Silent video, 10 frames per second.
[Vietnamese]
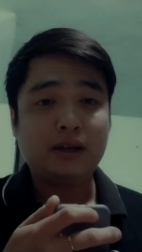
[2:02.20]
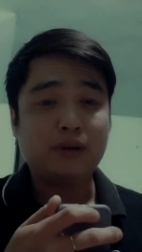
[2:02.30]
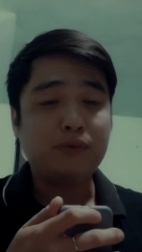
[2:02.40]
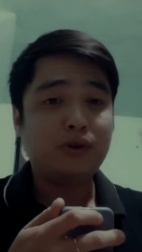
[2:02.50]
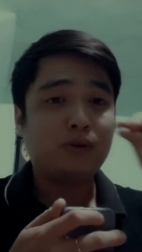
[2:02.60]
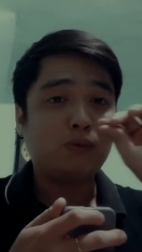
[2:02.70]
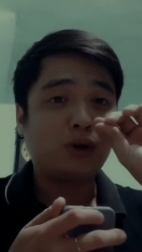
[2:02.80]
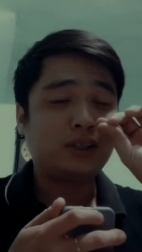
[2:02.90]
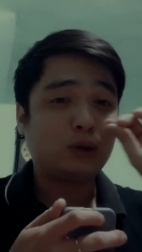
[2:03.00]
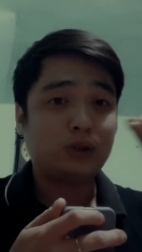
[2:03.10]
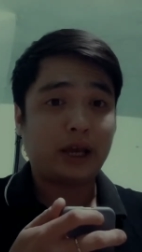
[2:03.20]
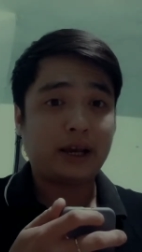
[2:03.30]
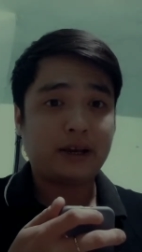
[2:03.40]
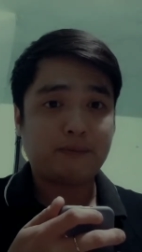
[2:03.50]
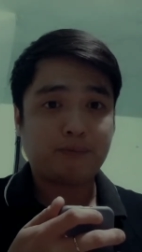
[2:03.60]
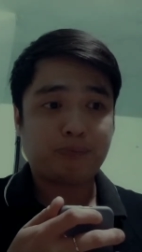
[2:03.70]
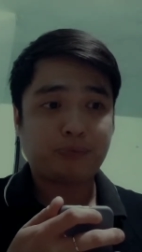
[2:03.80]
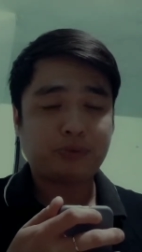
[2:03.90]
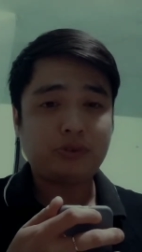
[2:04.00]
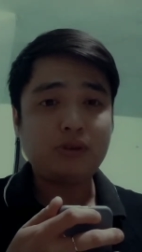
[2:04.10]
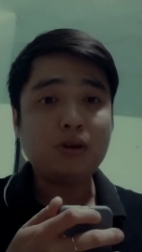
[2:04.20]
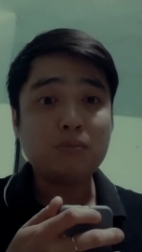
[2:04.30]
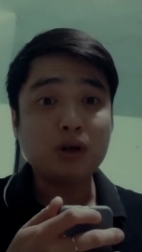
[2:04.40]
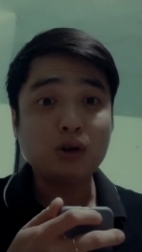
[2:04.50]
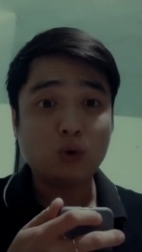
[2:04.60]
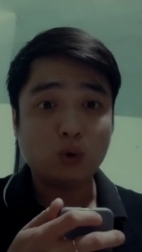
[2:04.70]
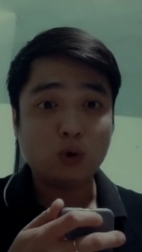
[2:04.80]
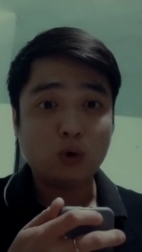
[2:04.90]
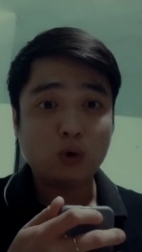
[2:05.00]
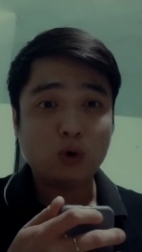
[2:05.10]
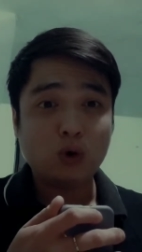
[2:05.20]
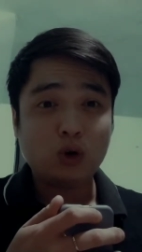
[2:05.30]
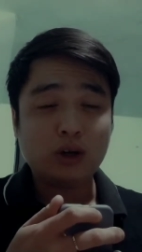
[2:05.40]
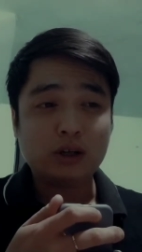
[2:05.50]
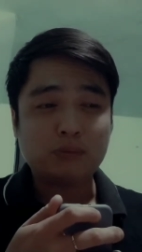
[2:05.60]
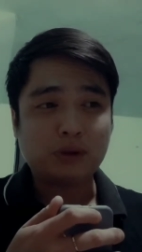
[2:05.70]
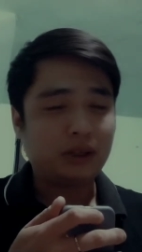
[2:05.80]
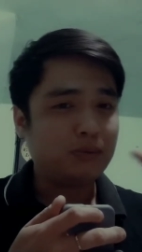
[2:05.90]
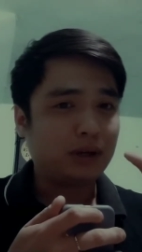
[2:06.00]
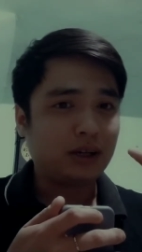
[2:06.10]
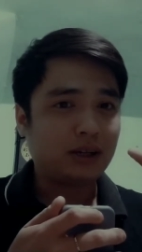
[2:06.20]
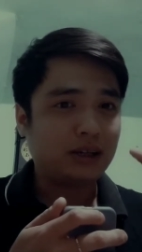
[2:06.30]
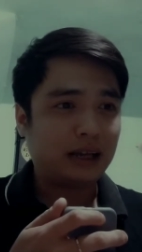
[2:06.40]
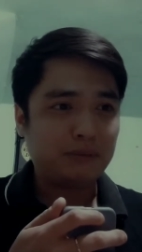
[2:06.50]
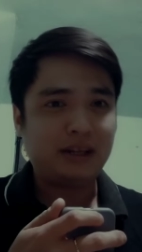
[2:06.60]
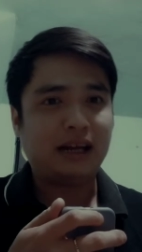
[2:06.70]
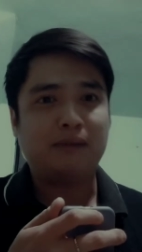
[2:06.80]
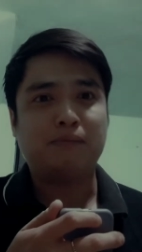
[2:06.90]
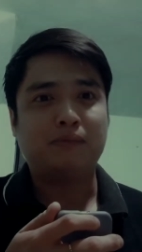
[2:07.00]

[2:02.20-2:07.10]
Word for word: giống như là một cái sao sẹt á mất luôn mà nhưng mà làm gì làm